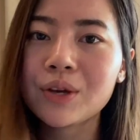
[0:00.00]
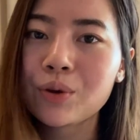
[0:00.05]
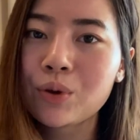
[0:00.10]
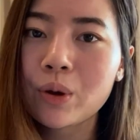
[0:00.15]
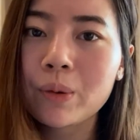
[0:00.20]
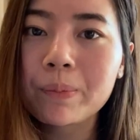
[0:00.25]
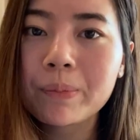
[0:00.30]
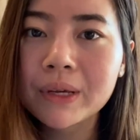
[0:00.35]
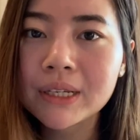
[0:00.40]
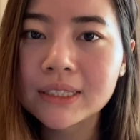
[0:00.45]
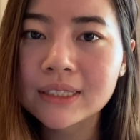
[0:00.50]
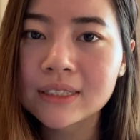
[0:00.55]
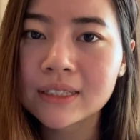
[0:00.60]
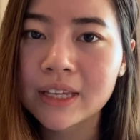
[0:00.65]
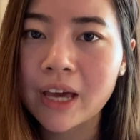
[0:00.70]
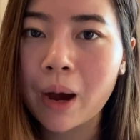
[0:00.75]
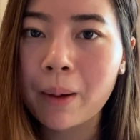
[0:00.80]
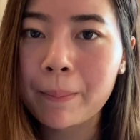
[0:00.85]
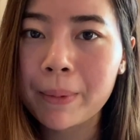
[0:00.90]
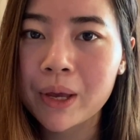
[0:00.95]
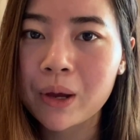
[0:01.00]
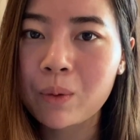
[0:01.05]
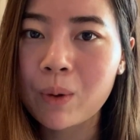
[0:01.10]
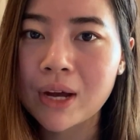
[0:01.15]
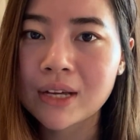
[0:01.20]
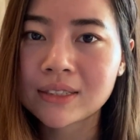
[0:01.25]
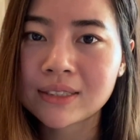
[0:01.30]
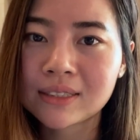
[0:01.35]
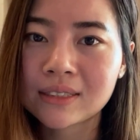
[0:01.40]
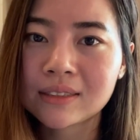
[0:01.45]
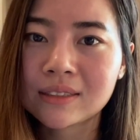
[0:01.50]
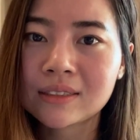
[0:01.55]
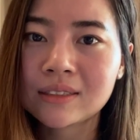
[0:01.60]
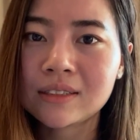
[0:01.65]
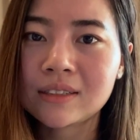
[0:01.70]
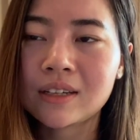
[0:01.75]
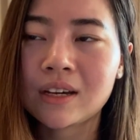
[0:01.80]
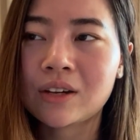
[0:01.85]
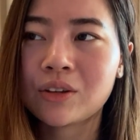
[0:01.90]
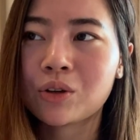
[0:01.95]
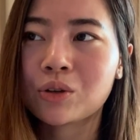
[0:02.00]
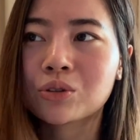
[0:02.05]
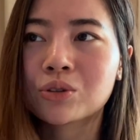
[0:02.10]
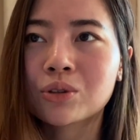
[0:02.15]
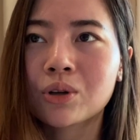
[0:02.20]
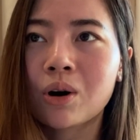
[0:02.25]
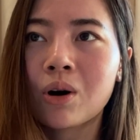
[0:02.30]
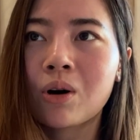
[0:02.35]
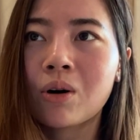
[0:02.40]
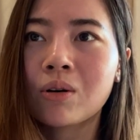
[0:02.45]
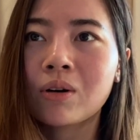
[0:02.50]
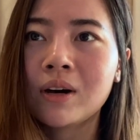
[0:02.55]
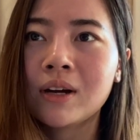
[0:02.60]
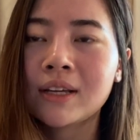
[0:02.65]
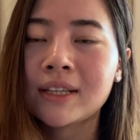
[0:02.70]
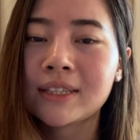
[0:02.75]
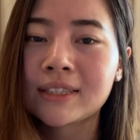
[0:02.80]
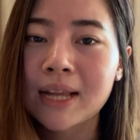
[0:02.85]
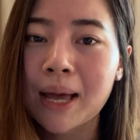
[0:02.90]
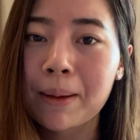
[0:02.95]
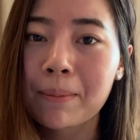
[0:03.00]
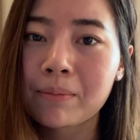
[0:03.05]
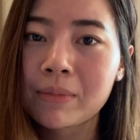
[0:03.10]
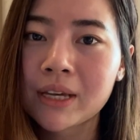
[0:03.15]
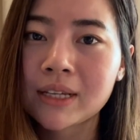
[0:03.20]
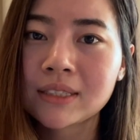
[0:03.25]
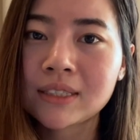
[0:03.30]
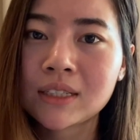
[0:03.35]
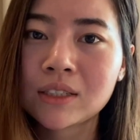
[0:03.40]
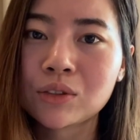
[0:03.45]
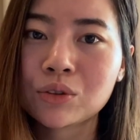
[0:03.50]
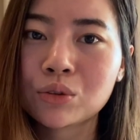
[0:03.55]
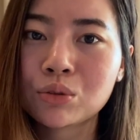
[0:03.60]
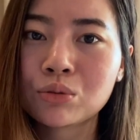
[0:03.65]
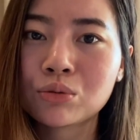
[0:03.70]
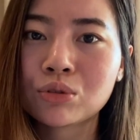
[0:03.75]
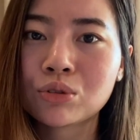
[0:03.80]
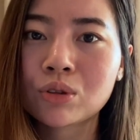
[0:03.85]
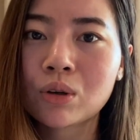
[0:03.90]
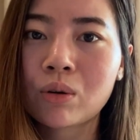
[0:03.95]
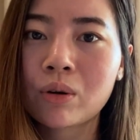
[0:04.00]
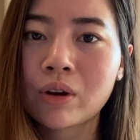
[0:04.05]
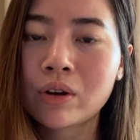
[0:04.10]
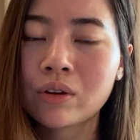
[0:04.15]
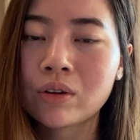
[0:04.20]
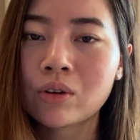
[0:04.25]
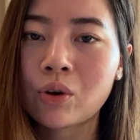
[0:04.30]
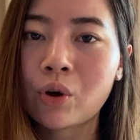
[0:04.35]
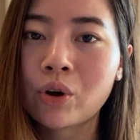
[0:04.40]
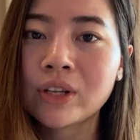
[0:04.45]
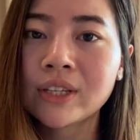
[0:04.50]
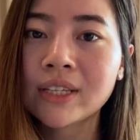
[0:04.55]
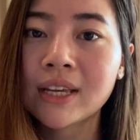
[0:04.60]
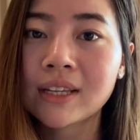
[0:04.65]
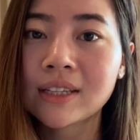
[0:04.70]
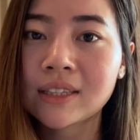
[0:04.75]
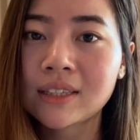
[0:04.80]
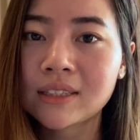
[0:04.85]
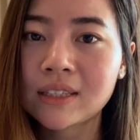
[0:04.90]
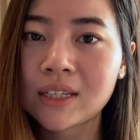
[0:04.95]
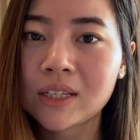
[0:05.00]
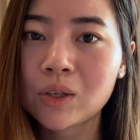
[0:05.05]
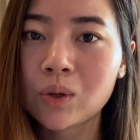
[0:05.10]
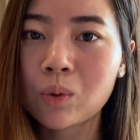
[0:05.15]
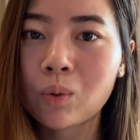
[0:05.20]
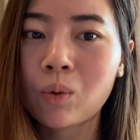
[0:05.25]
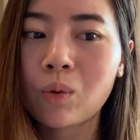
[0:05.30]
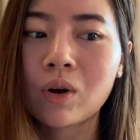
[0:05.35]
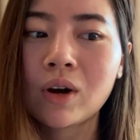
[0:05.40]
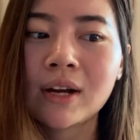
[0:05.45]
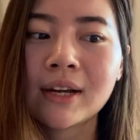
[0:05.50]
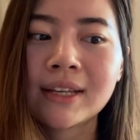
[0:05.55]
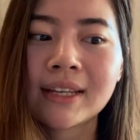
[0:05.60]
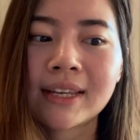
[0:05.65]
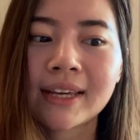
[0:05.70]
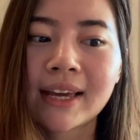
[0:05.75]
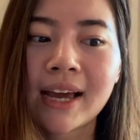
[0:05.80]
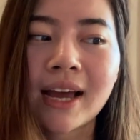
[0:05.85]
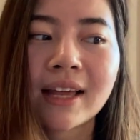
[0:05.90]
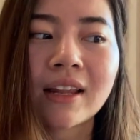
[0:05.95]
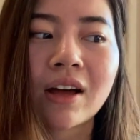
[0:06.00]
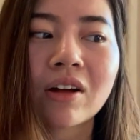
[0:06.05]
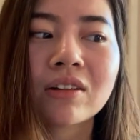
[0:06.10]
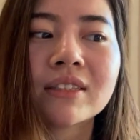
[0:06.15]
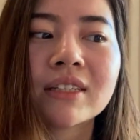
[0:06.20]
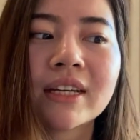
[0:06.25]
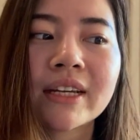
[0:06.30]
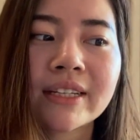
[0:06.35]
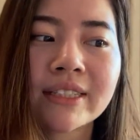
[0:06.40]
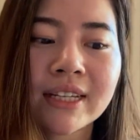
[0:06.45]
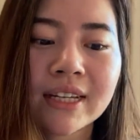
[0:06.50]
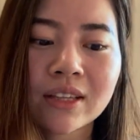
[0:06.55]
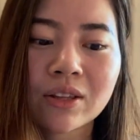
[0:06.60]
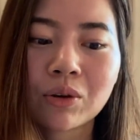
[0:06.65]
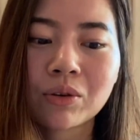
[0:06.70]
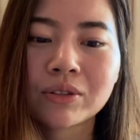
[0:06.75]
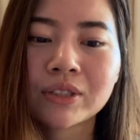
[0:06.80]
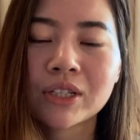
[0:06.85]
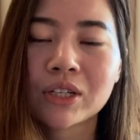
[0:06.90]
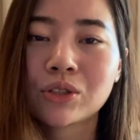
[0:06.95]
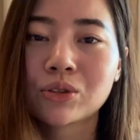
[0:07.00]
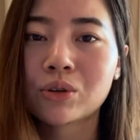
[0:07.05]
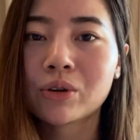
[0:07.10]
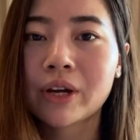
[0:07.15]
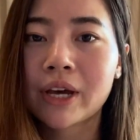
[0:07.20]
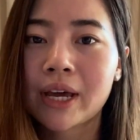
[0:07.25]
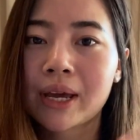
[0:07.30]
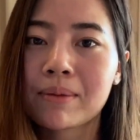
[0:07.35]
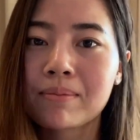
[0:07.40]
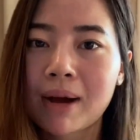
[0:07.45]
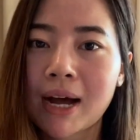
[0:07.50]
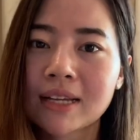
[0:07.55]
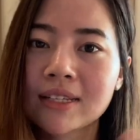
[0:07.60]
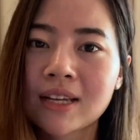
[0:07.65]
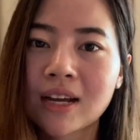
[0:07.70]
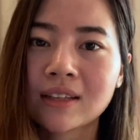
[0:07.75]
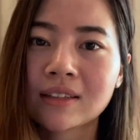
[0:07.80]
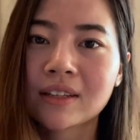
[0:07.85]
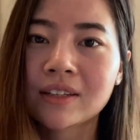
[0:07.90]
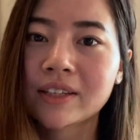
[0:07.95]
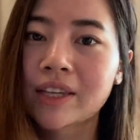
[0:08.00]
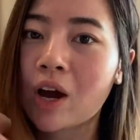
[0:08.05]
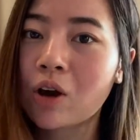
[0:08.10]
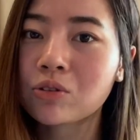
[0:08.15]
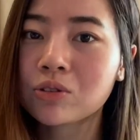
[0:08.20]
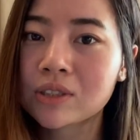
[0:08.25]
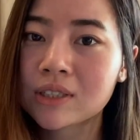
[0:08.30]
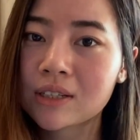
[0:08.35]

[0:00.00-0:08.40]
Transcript: 因为毕竟你要被关十四天，有时候难免情绪你就会有一点低落。你看到这些东西，你就可以马上的调